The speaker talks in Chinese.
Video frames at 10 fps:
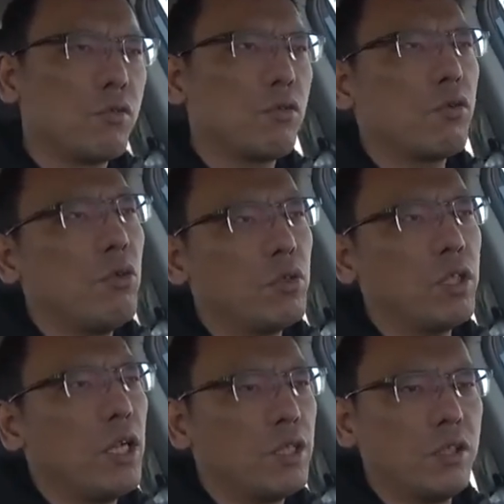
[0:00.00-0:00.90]
去控
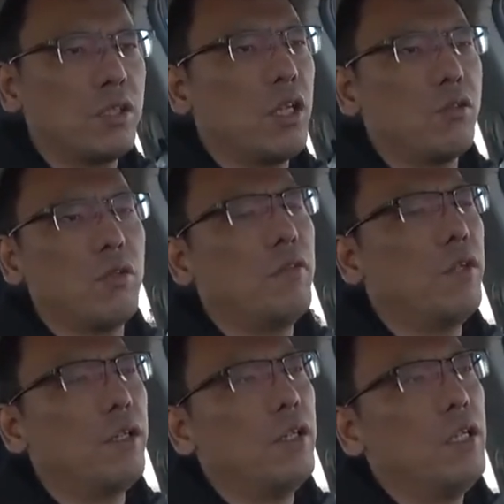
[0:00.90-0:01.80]
制这台车型的感觉，因为